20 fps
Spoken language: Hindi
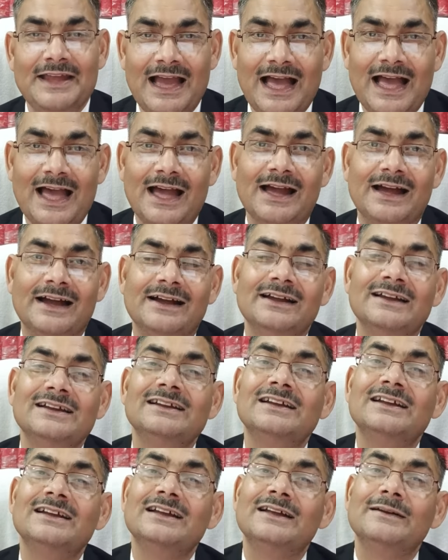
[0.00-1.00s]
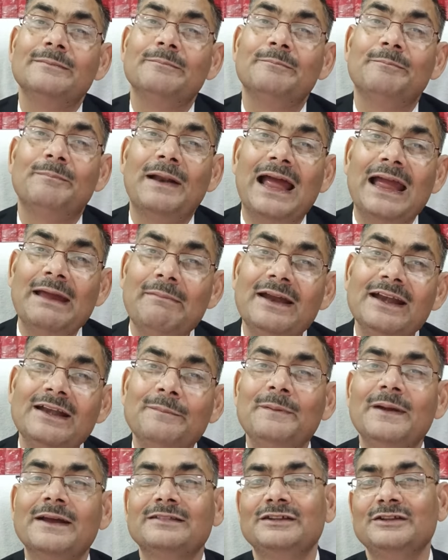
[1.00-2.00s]
या
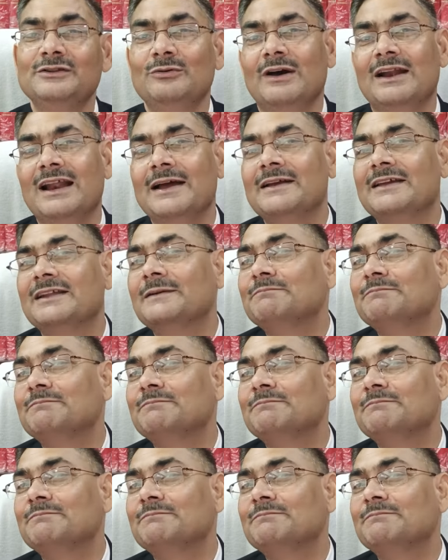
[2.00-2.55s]
प्राइवेट व्यक्ति द्वारा